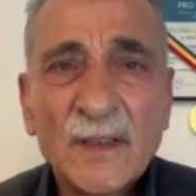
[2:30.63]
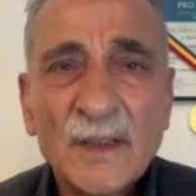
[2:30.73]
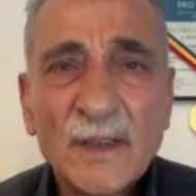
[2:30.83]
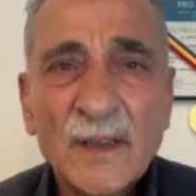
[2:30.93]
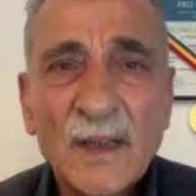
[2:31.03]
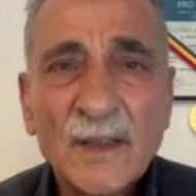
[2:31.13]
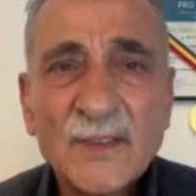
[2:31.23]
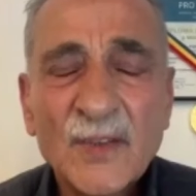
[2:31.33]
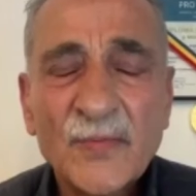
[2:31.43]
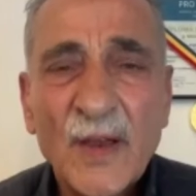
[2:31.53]
آه،
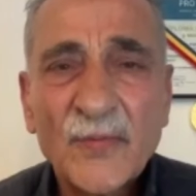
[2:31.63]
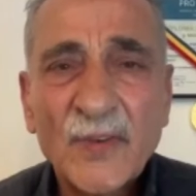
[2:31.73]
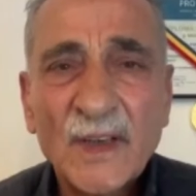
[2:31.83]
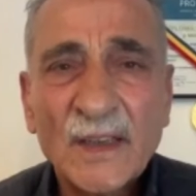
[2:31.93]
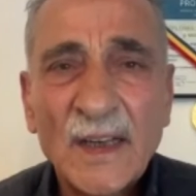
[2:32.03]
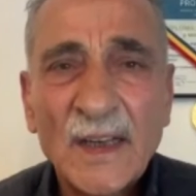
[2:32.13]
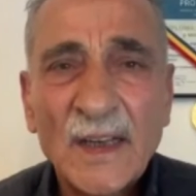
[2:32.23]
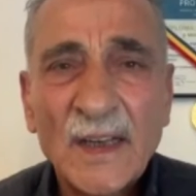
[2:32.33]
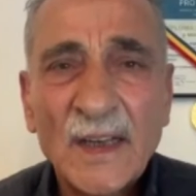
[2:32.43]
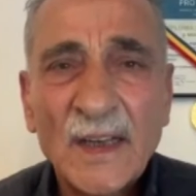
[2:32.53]
شفافيه
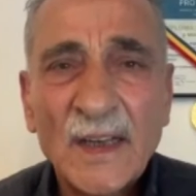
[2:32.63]
العدسه